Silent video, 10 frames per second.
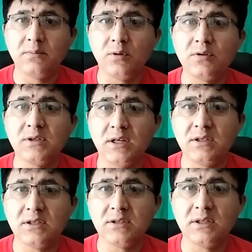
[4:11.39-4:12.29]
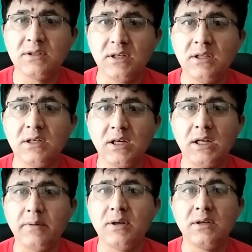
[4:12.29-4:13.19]
बहुत चैलेंजेस हैं सिंध के
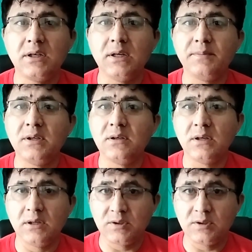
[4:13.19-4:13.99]
अलावा इनकी अपनी